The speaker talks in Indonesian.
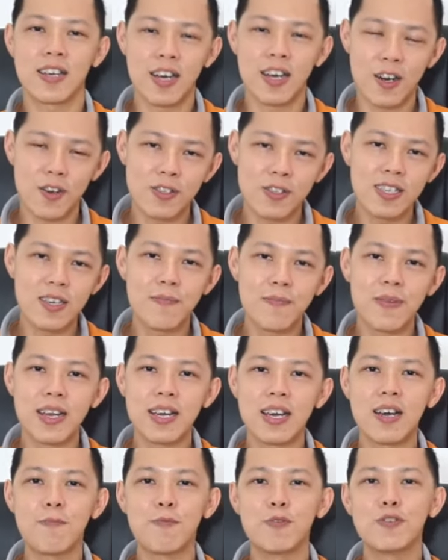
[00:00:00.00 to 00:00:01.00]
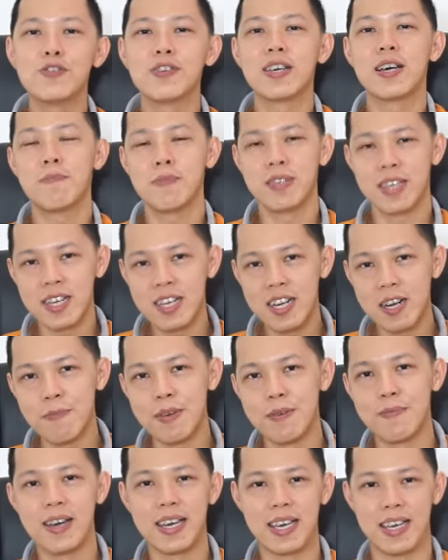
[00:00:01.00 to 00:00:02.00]
closing mereka pun juga menjadi
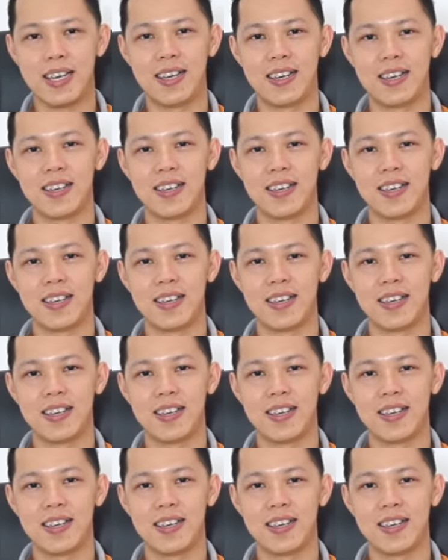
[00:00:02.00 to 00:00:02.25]
lebih baik.